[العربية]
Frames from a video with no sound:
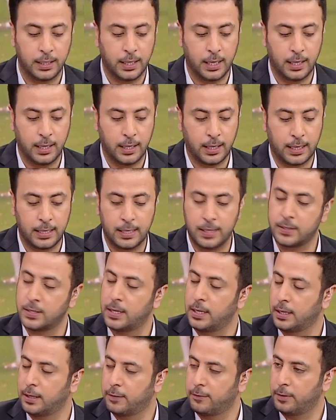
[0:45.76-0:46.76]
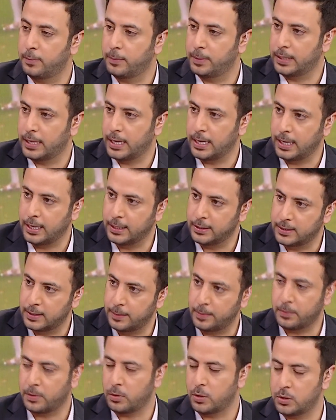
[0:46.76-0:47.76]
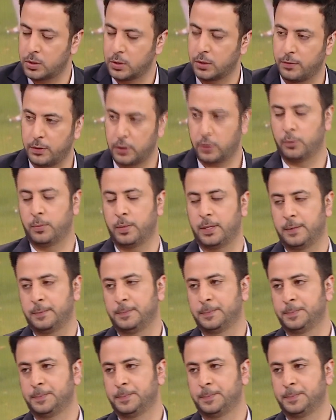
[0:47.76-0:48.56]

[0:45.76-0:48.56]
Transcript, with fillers: آه، خلينا نسالك في البدايه عن سبب تواجدك في دبي